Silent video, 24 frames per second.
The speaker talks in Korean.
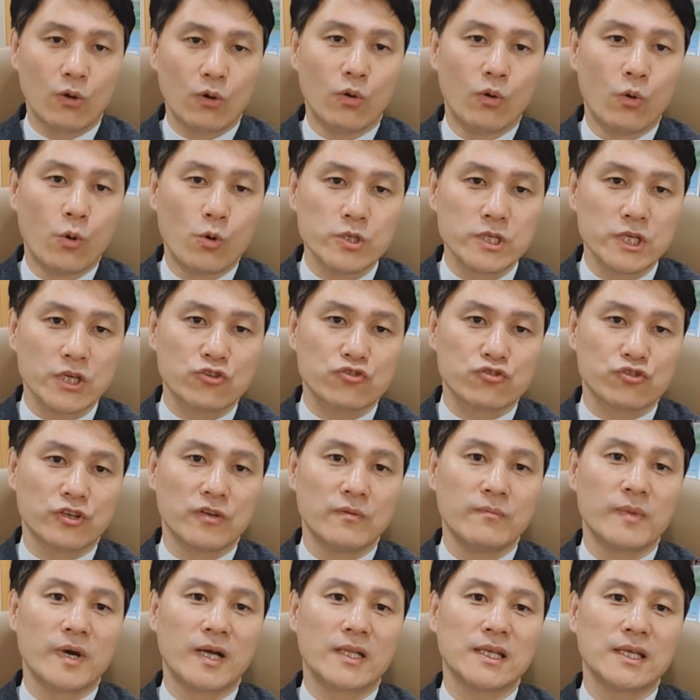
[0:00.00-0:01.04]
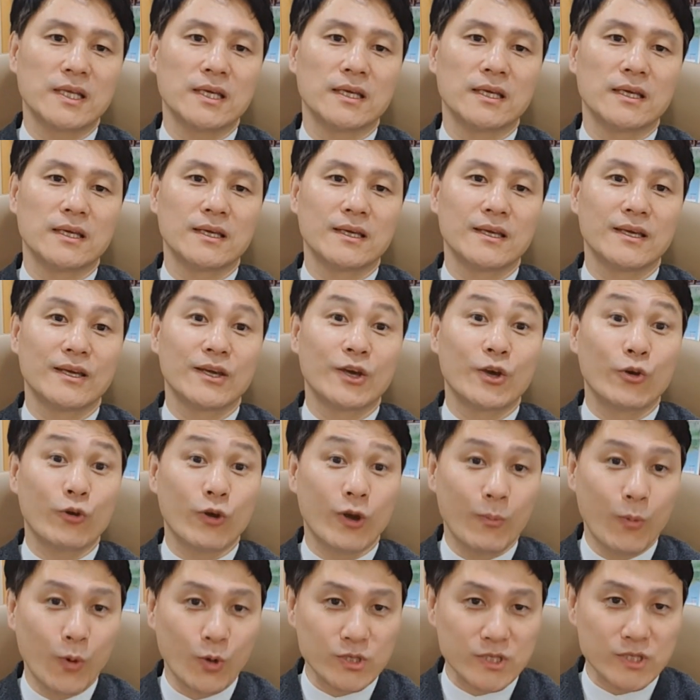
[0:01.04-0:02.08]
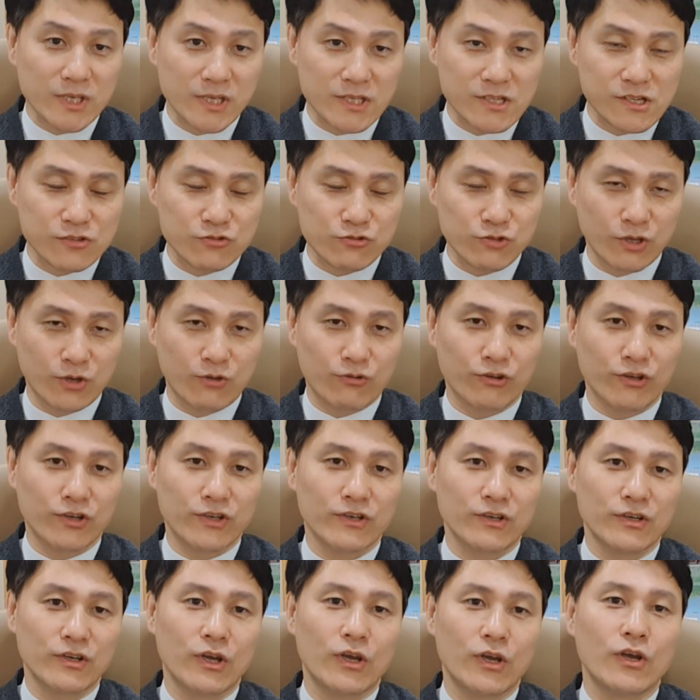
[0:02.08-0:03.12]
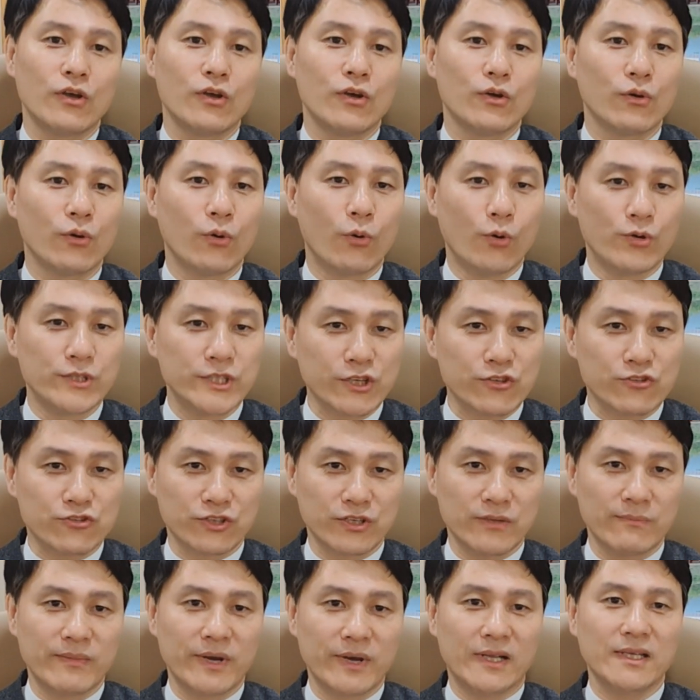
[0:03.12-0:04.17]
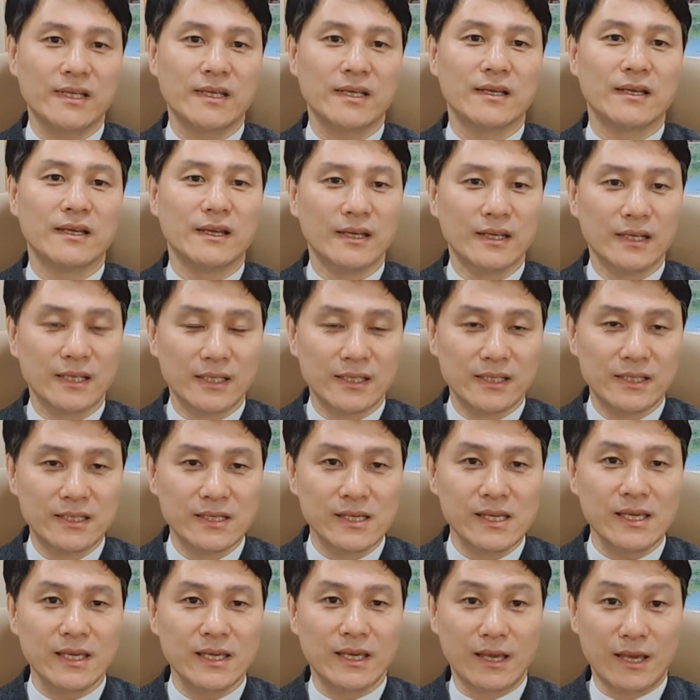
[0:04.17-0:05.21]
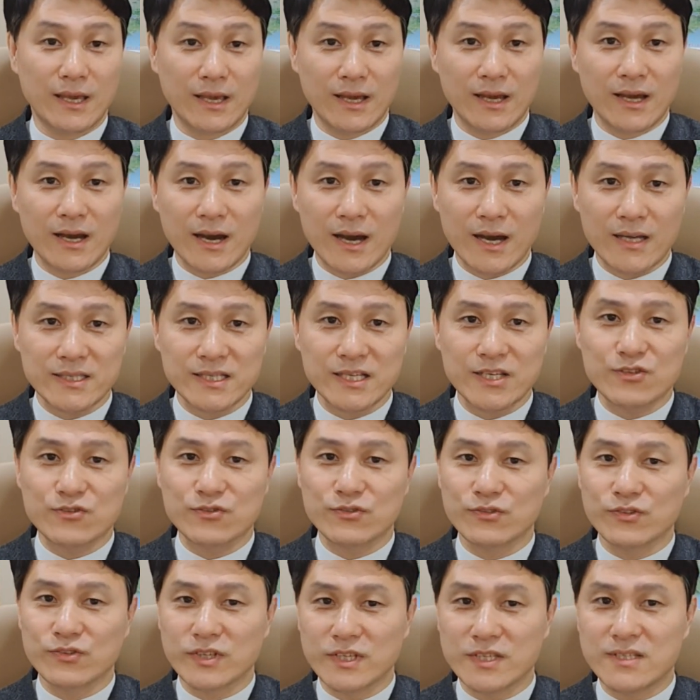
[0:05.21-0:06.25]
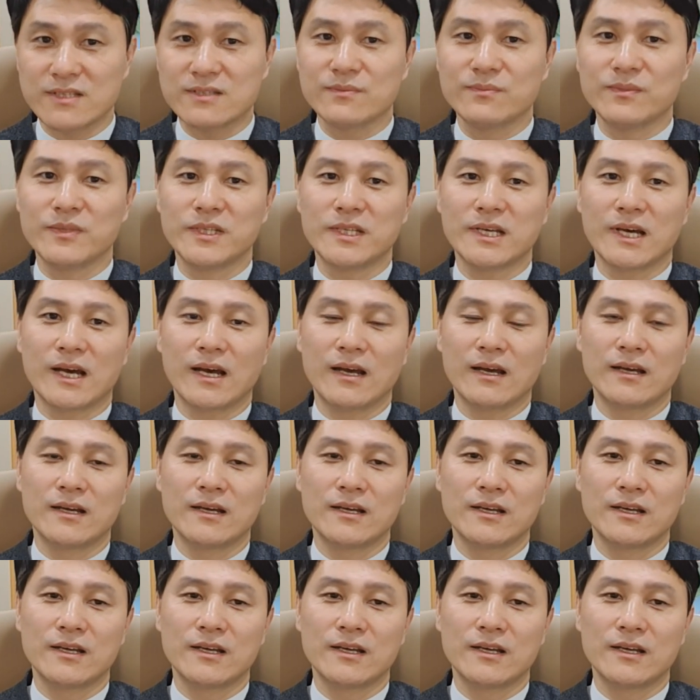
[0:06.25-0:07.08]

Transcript: 오직 주님만이 회복시키실 수 있고요. 오직 주님만이 능히 하실 수 있습니다.